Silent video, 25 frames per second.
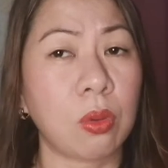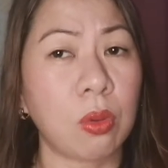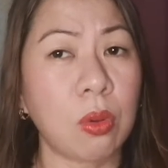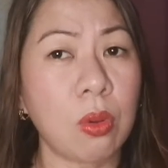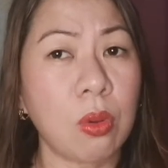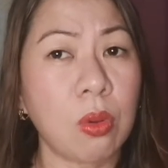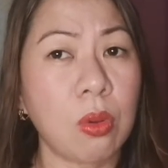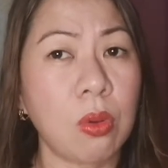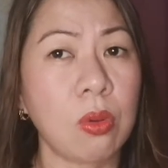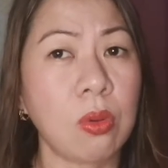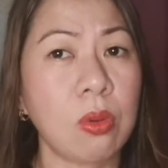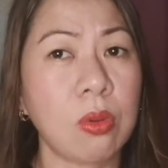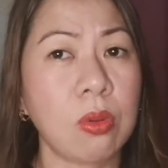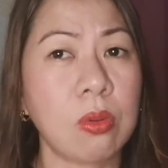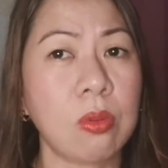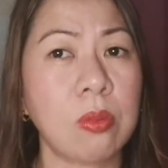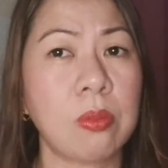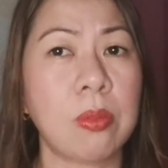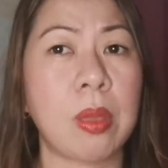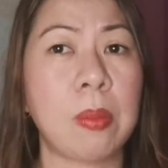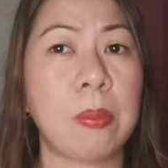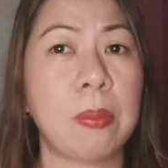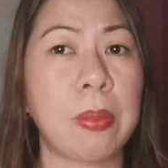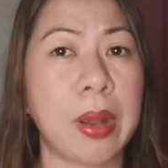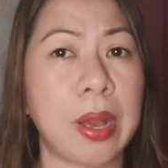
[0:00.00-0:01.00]
kung
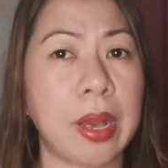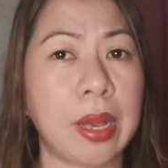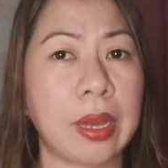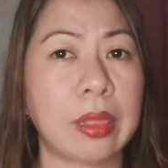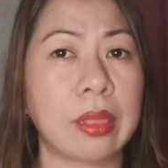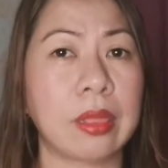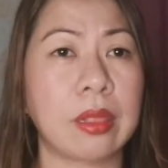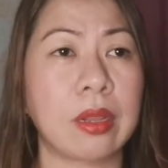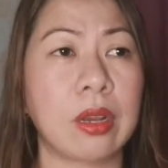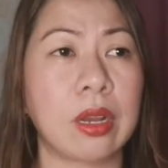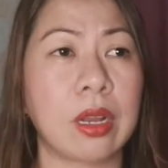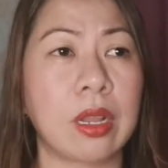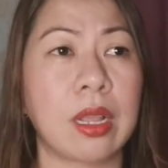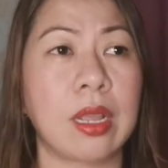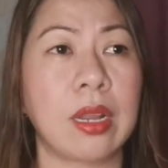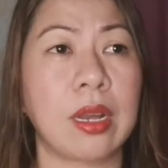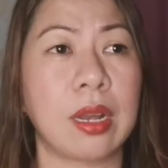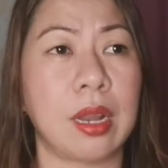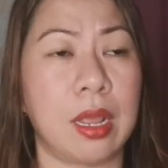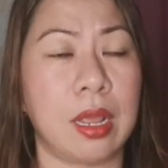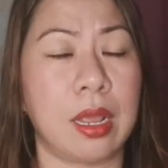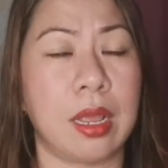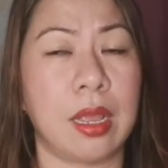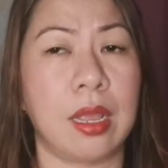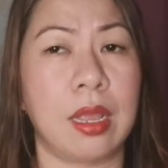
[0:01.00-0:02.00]
may partner ka
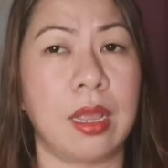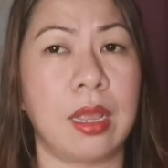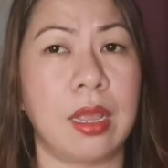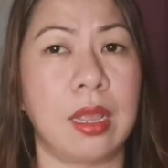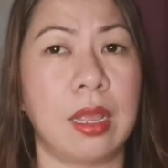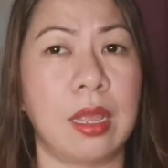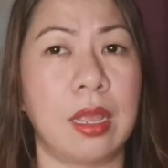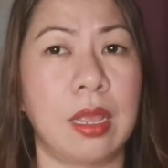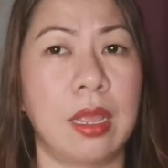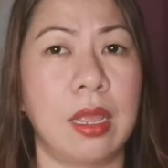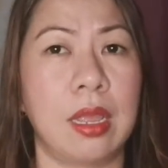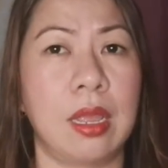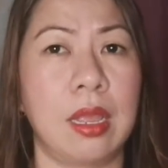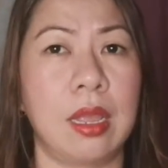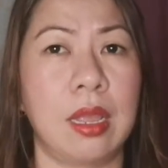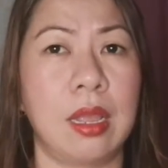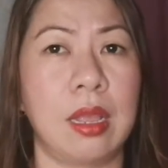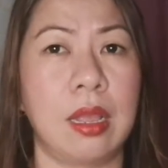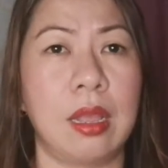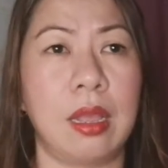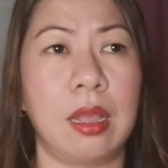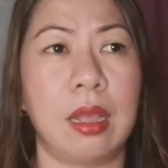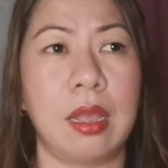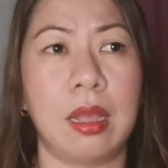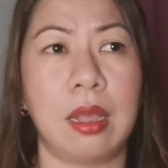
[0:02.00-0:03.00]
na,
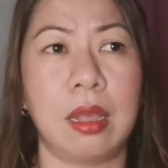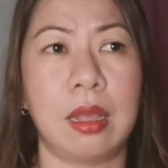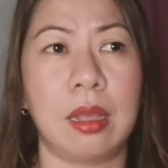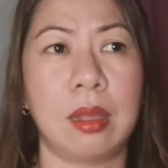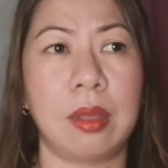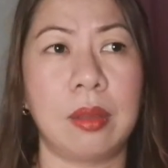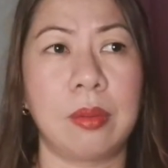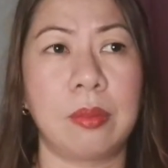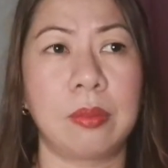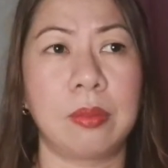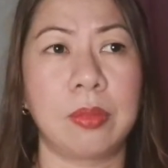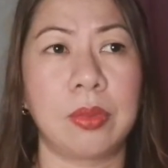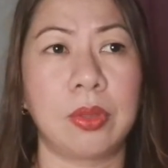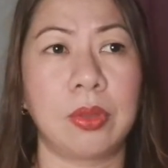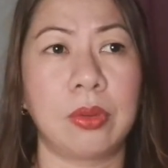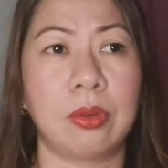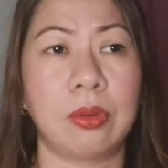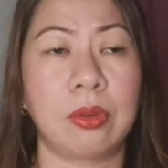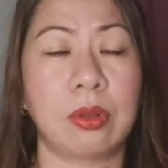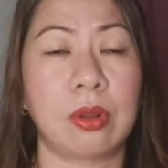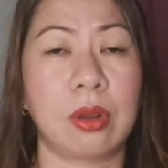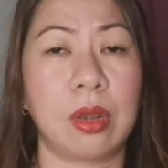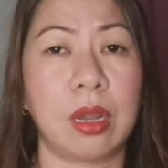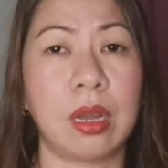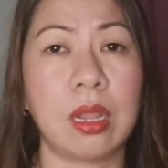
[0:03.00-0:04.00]
um,
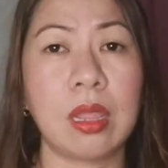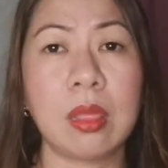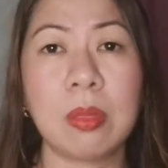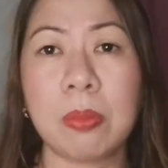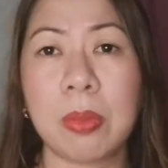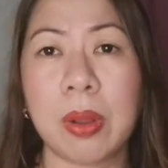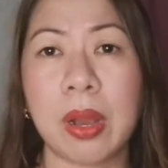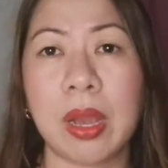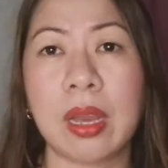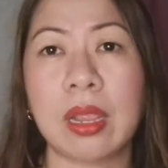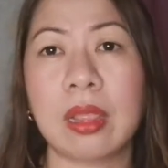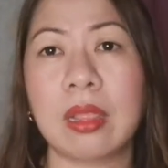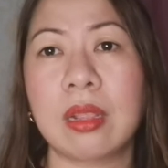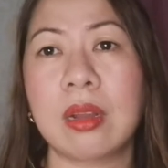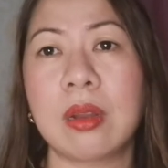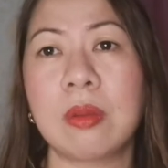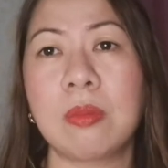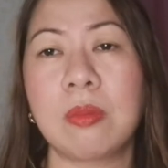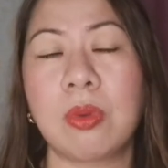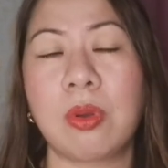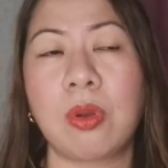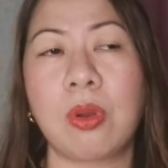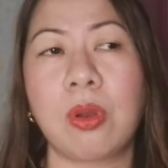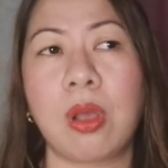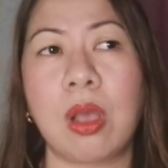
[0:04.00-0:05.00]
yung current partner
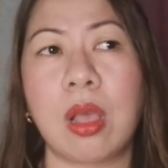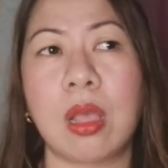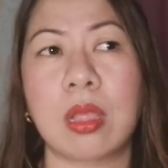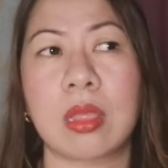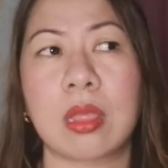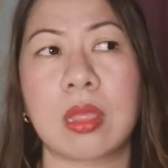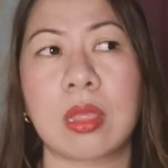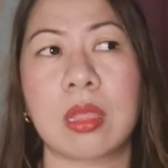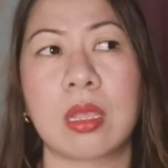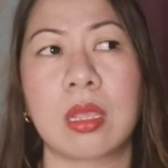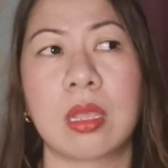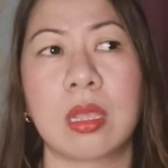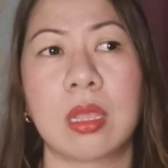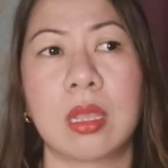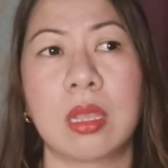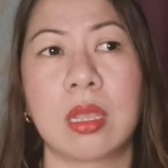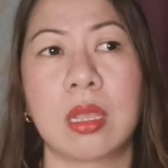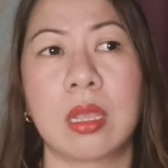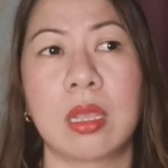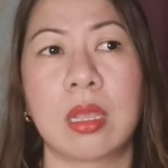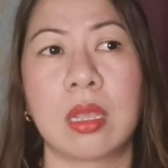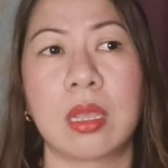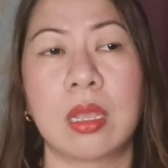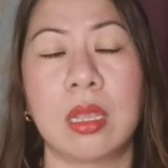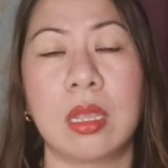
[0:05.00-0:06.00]
mo at
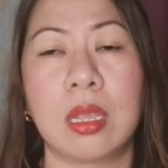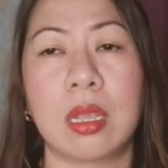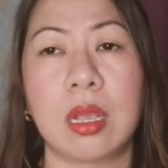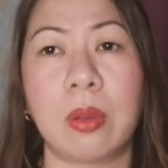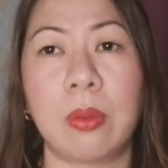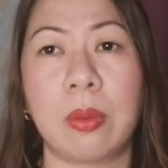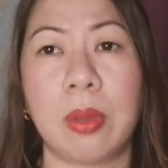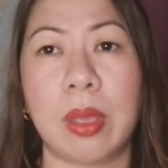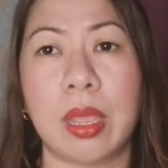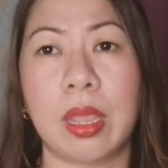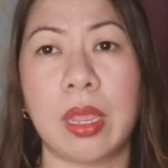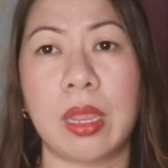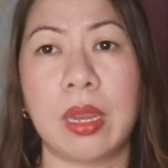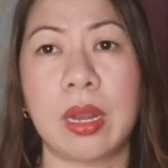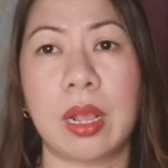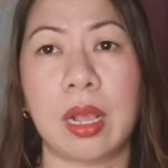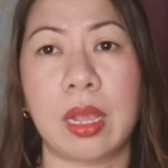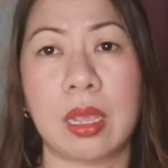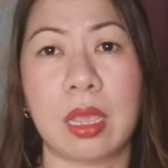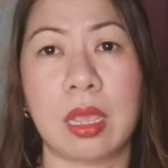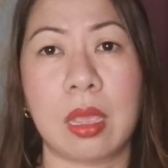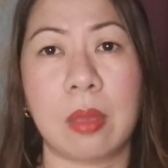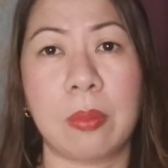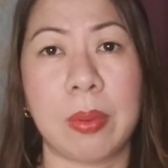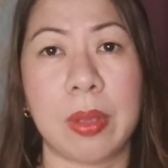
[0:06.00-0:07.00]
ikaw ay
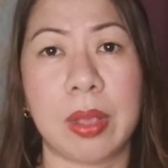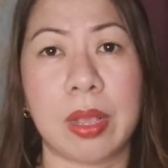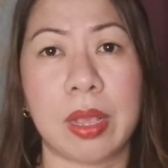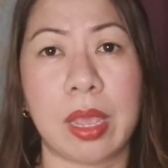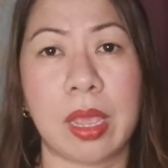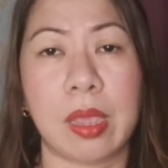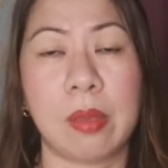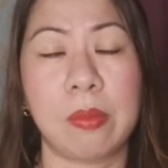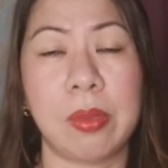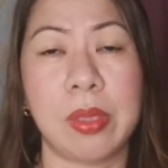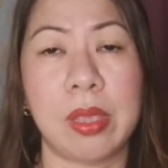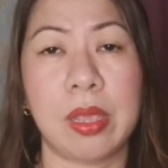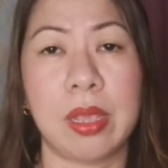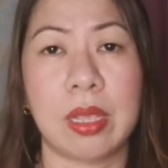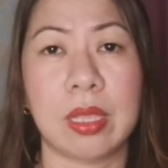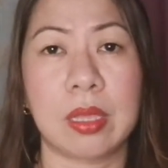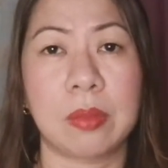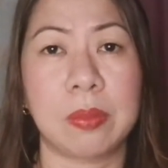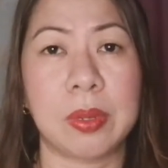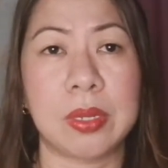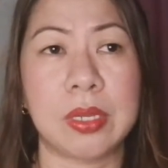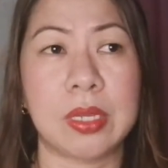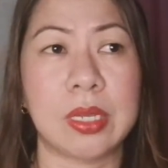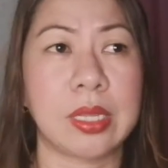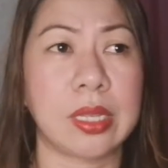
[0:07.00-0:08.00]
nakikipagkaibigan
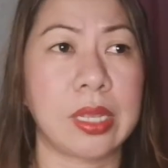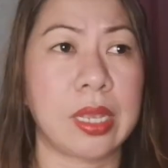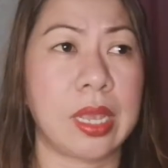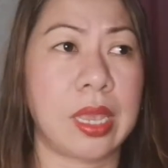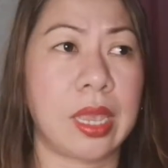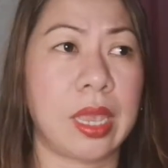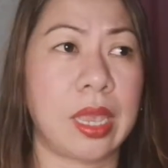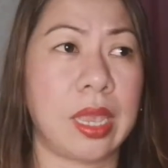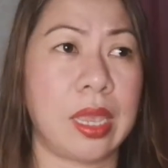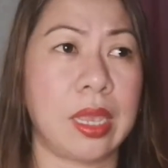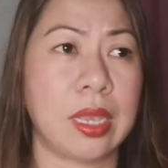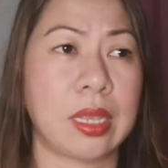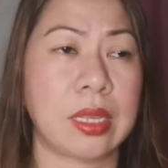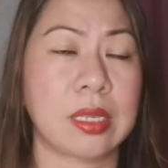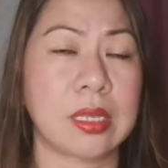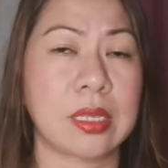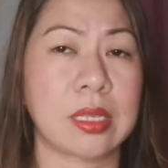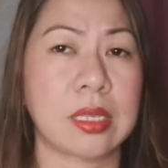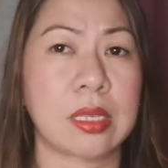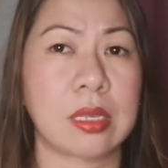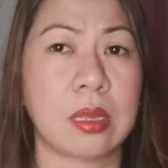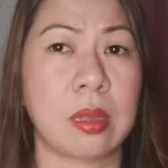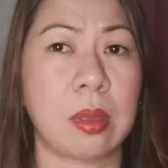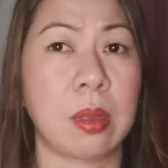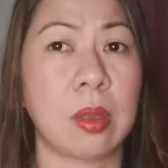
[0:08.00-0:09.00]
pa dyan kay
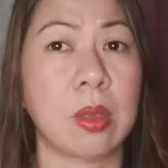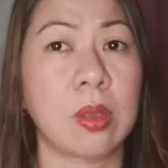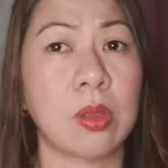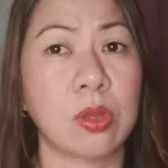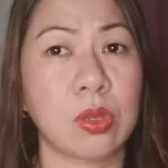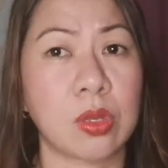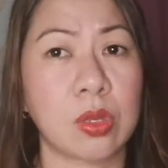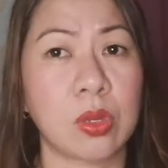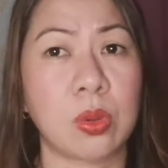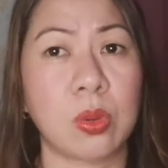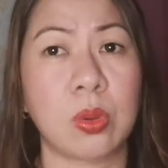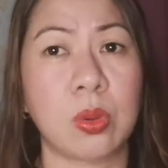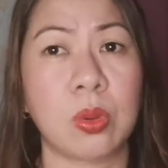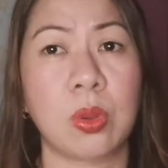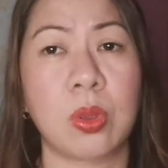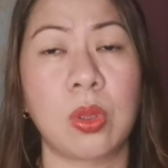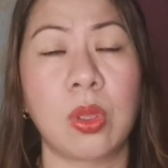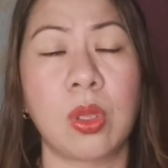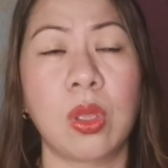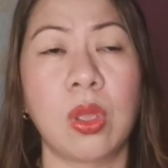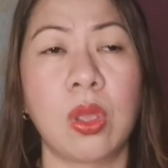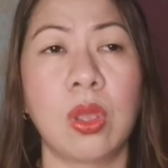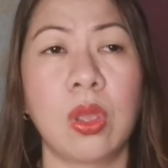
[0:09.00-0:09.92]
ex, so,